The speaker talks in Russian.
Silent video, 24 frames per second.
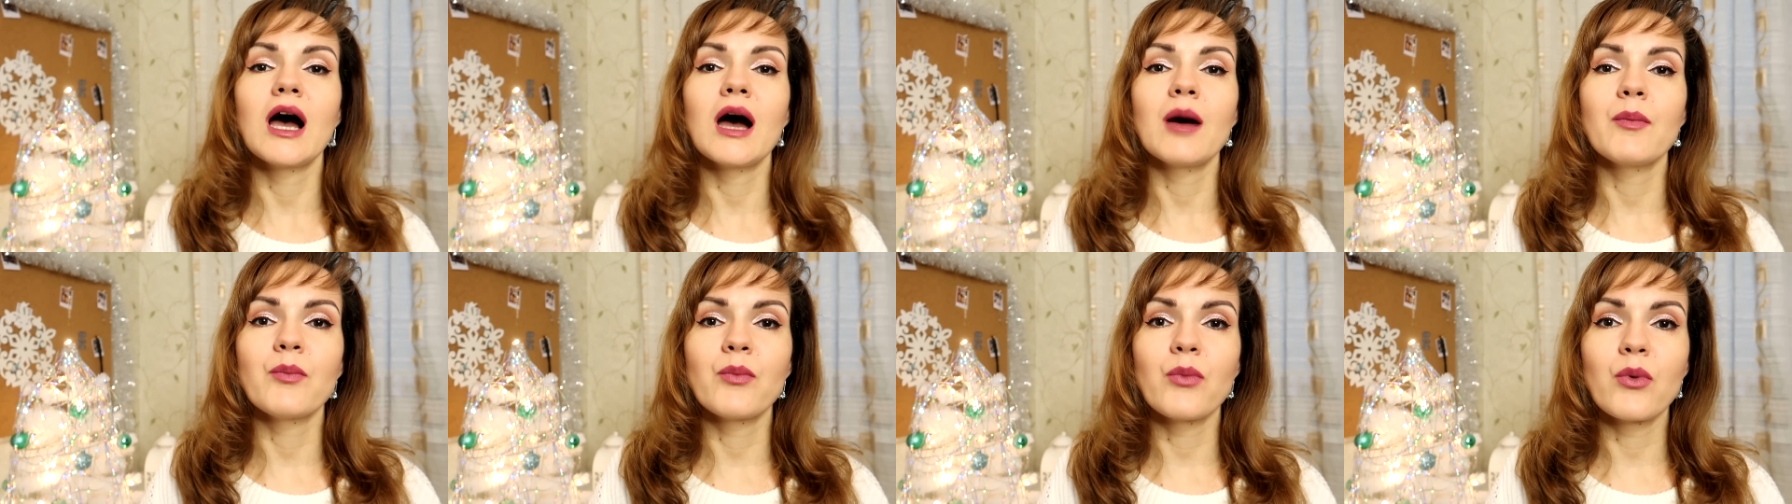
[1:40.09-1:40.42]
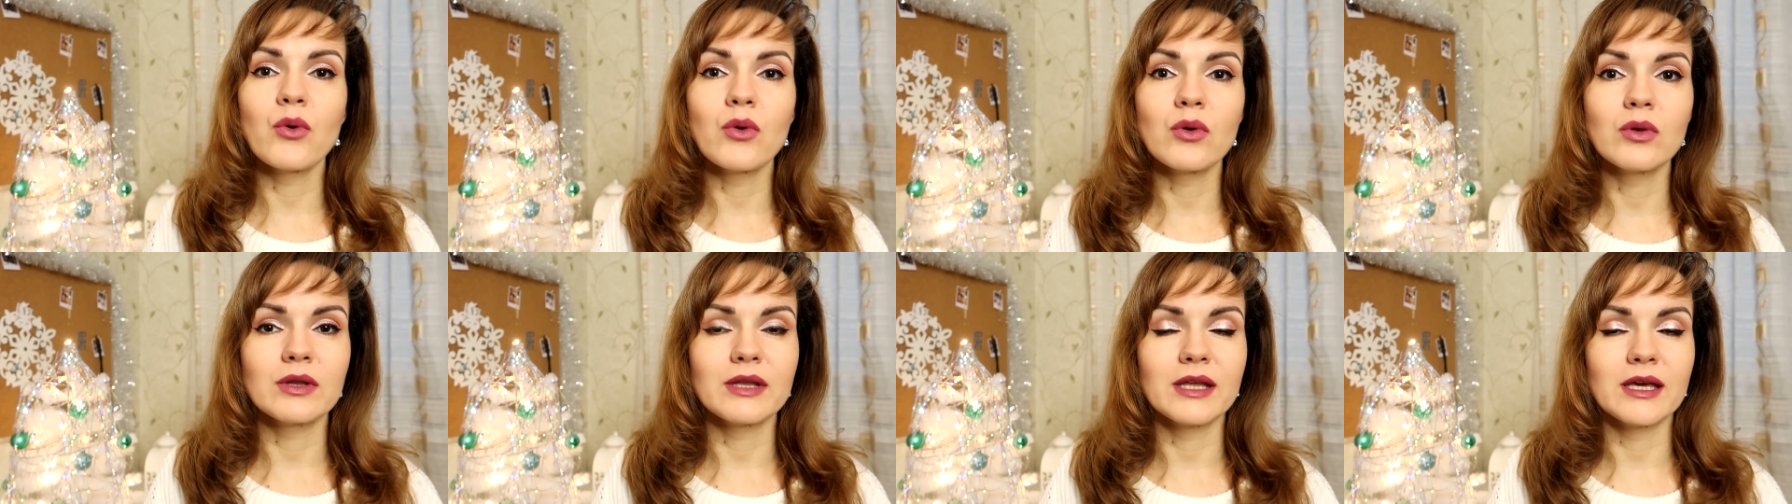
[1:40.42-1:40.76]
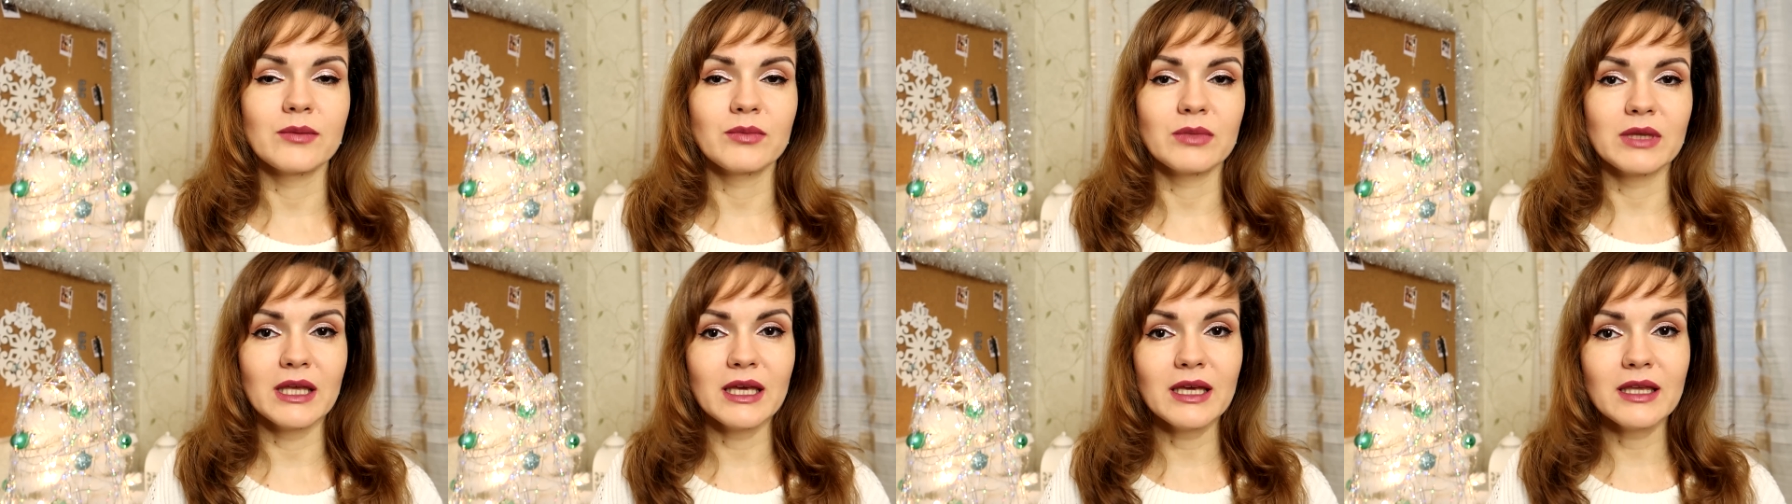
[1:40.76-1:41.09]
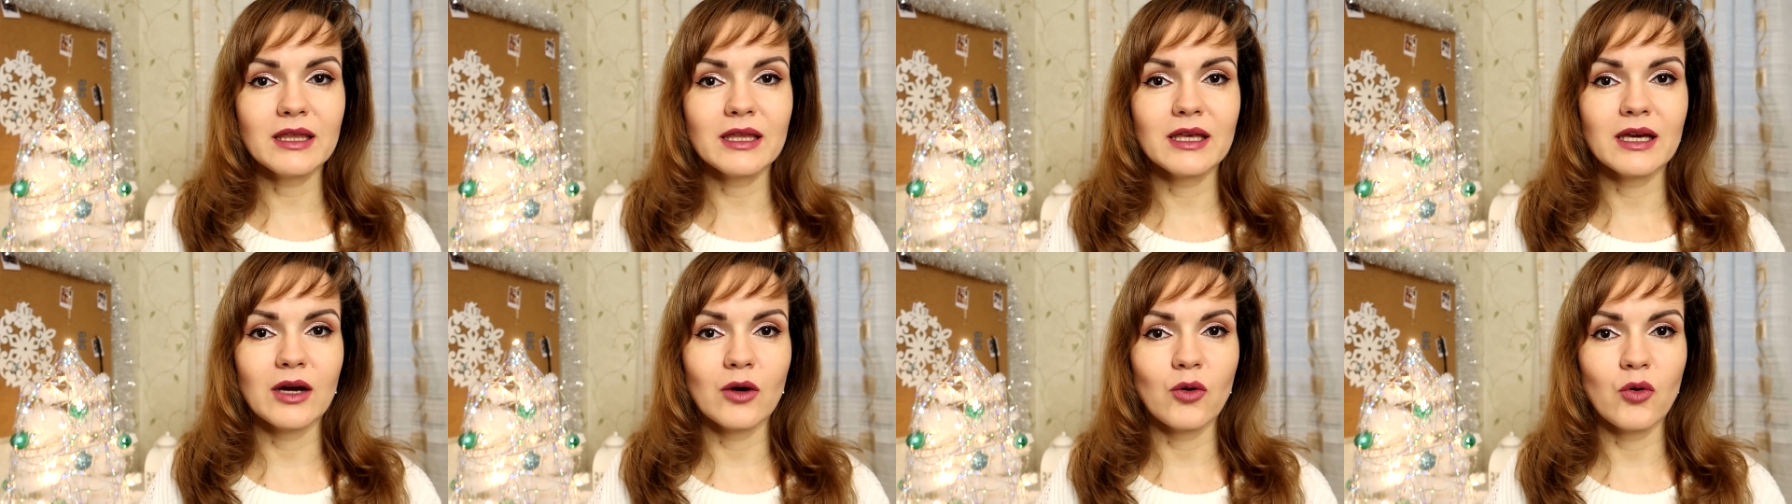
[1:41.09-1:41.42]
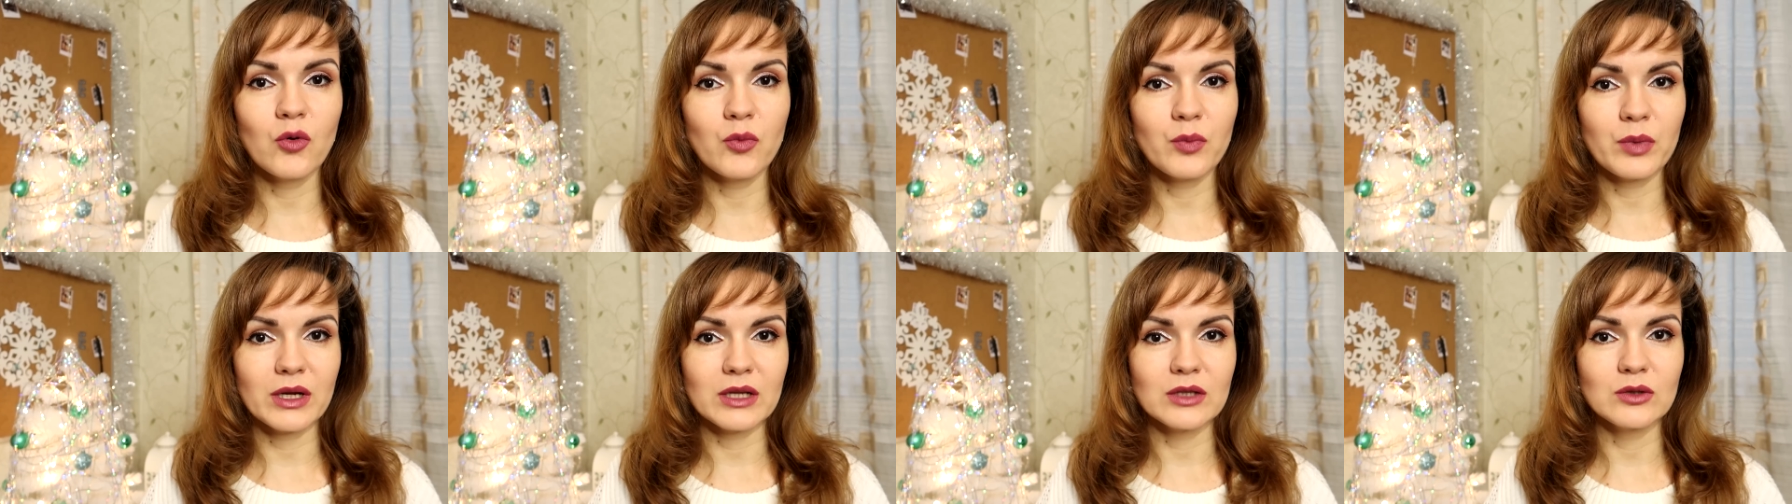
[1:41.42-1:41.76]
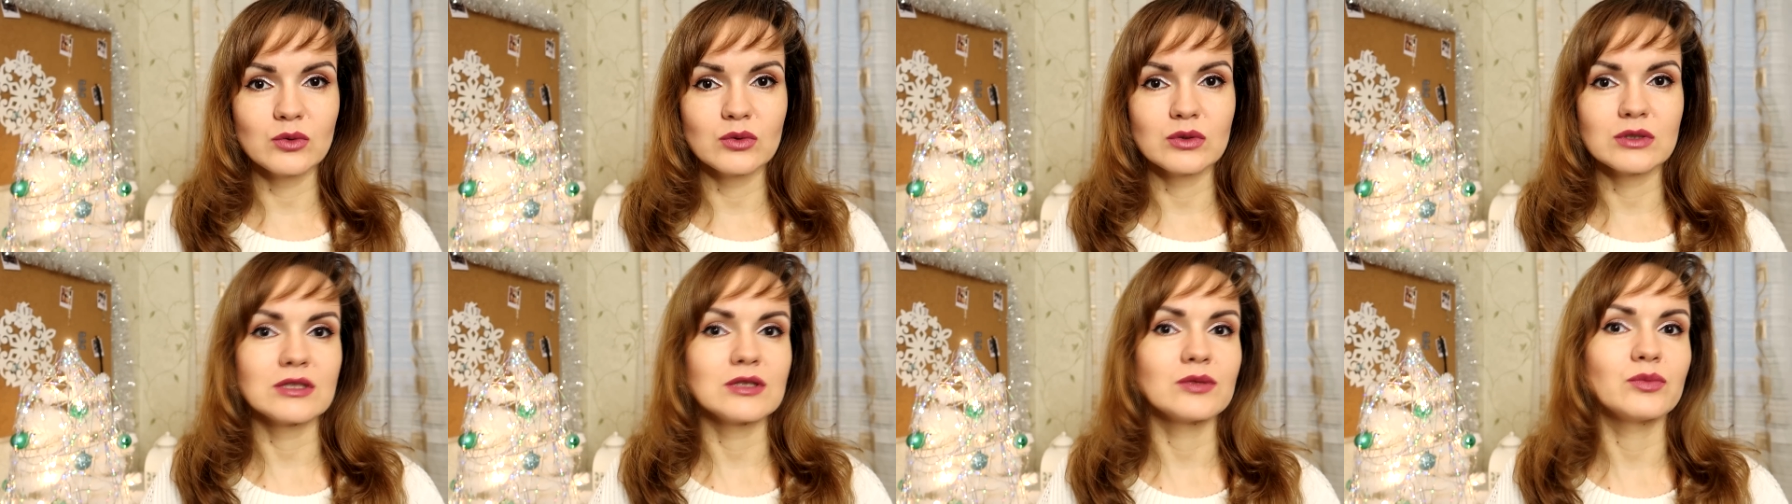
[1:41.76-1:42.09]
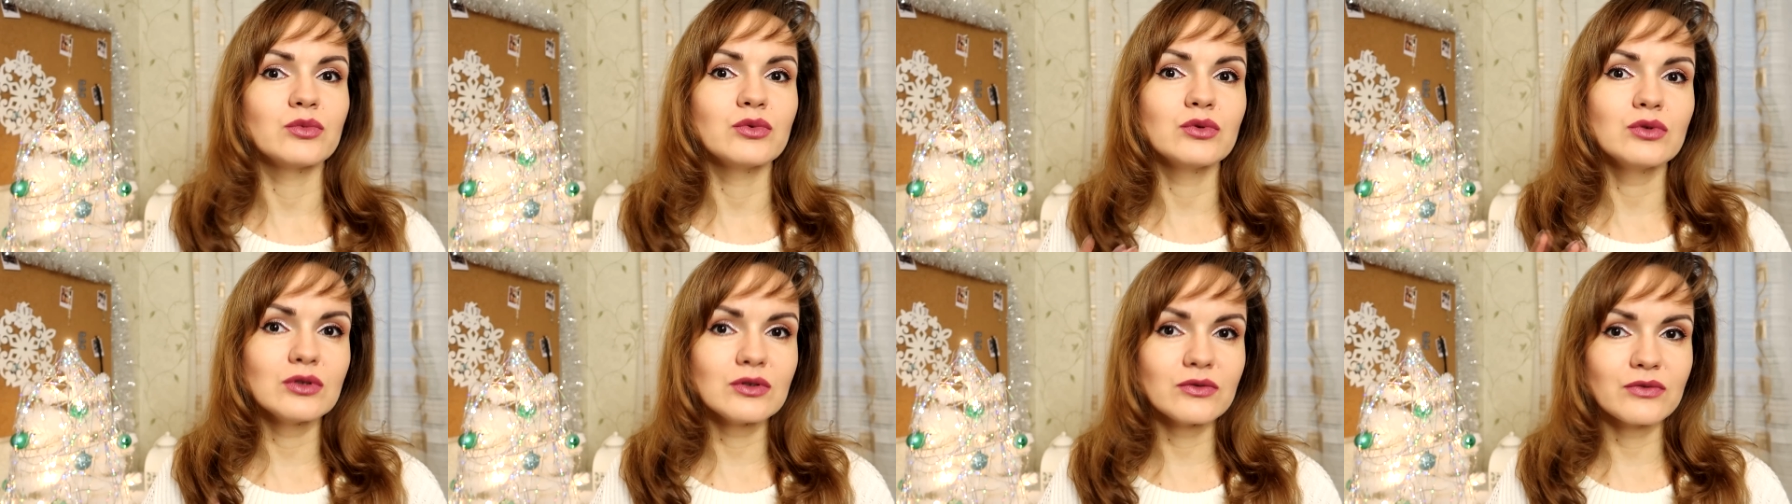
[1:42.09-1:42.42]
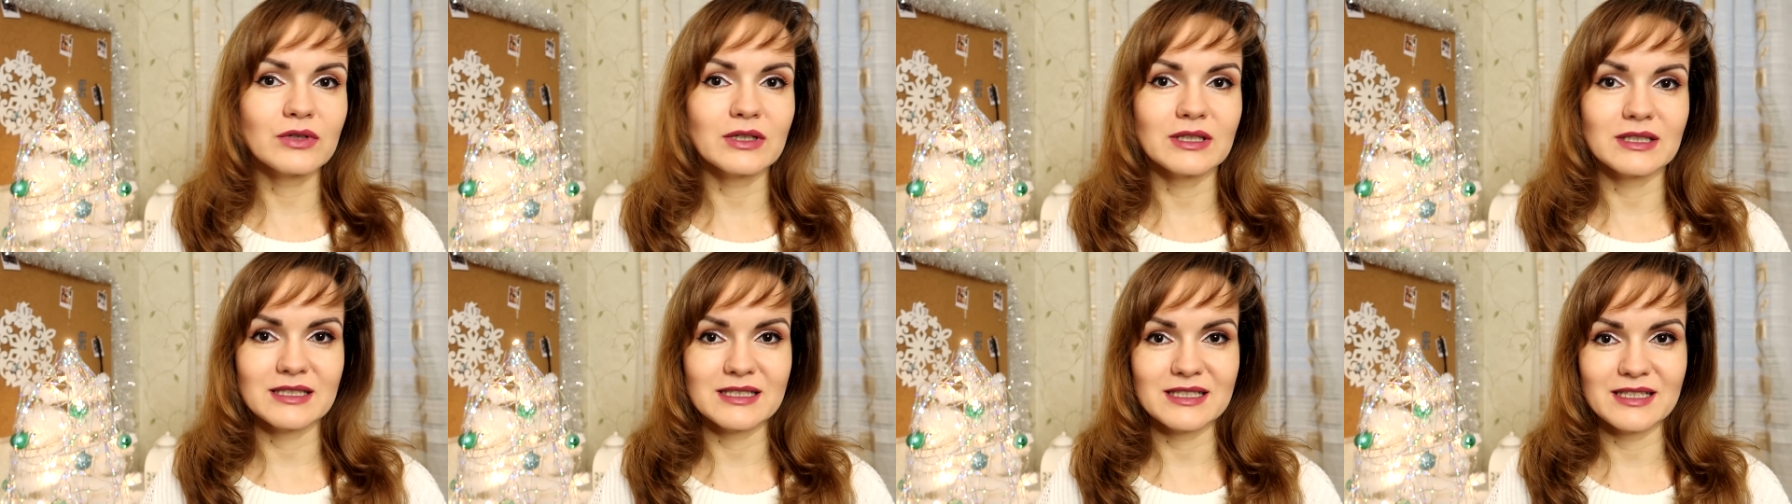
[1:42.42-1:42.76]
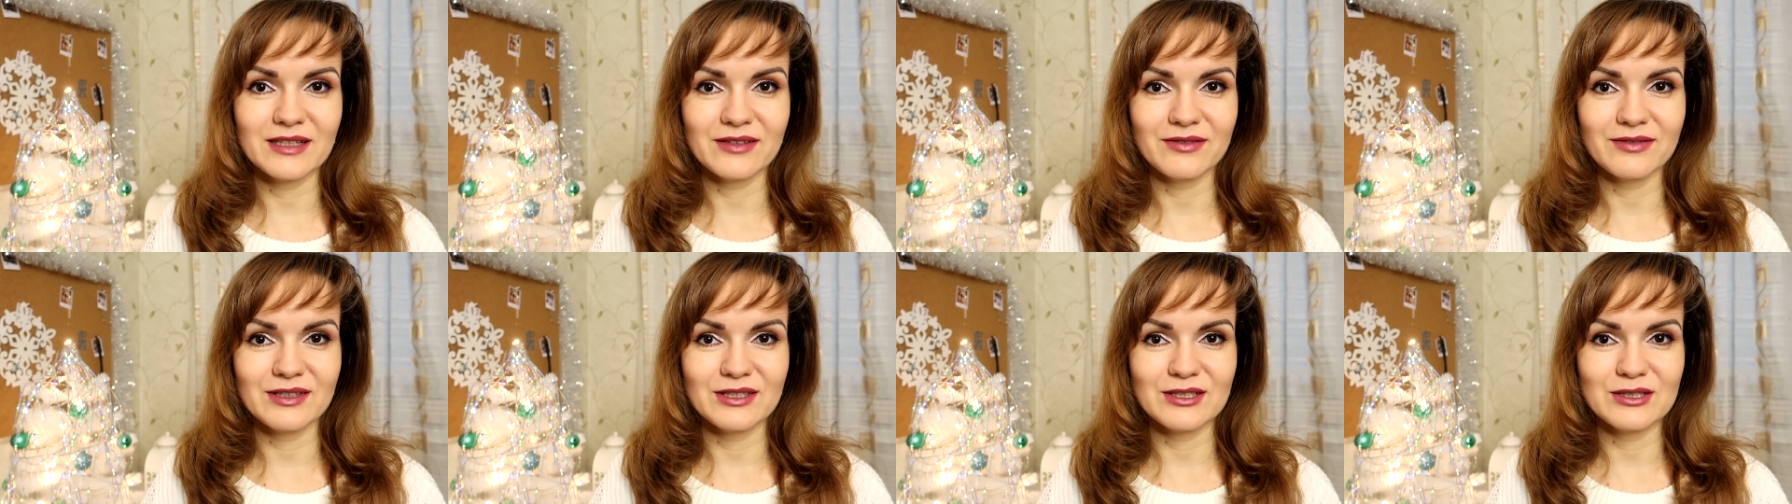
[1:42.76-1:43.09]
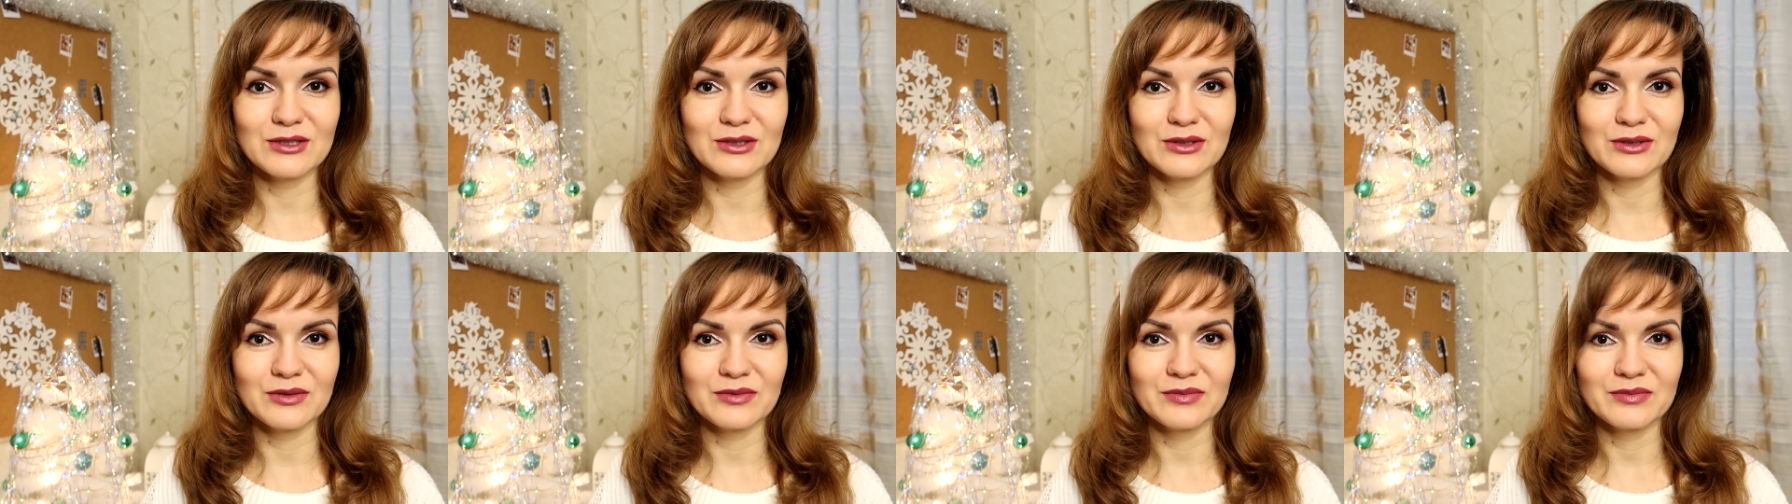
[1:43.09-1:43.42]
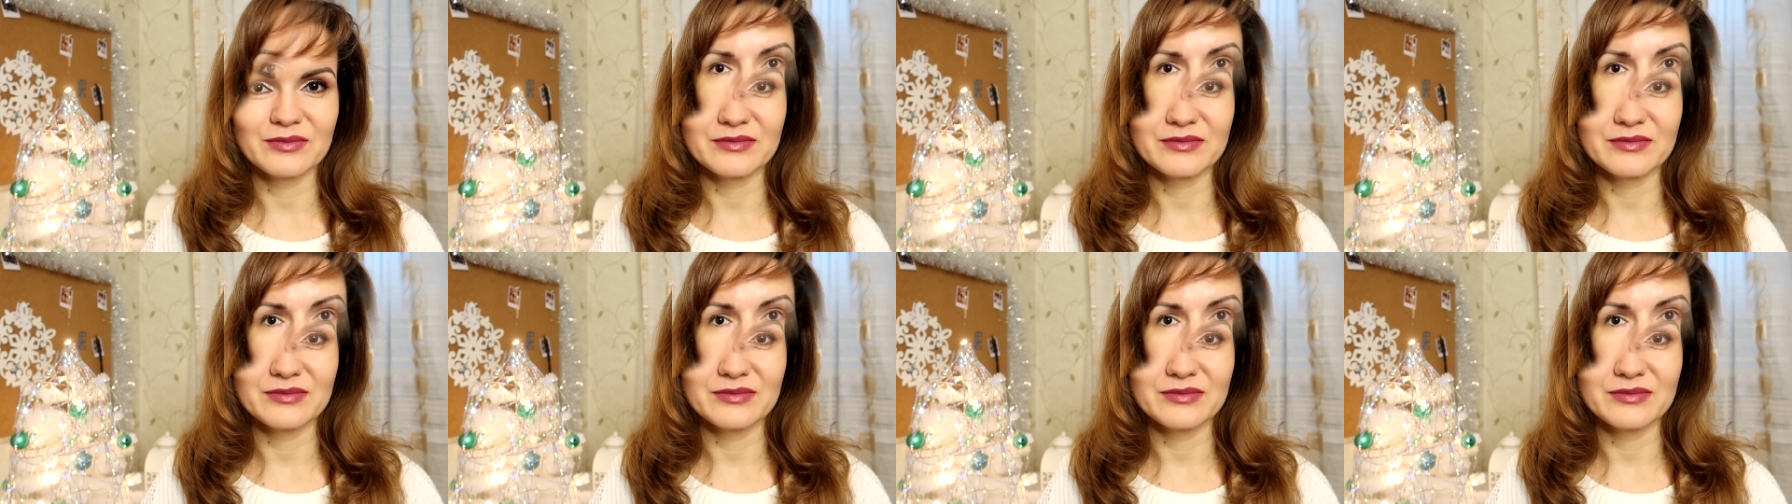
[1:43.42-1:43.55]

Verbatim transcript: а полное мнение о продукте будет в конце видео.